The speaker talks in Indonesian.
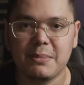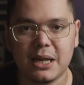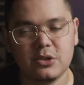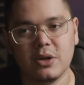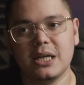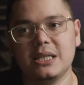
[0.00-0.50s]

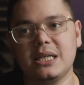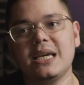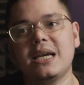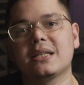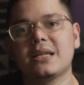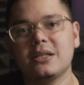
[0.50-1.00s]
demandnya juga lagi
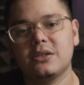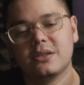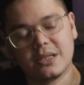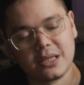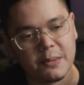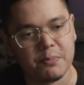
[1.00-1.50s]
tinggi kita
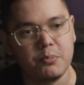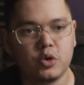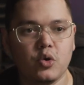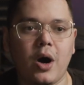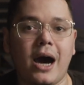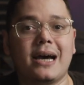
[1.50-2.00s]
tetap
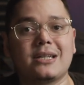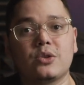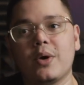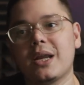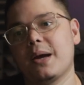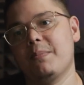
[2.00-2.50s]
butuh
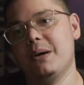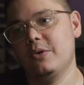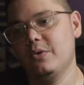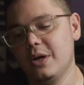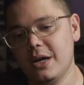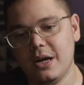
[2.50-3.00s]
hardware yang
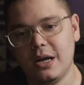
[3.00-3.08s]
baru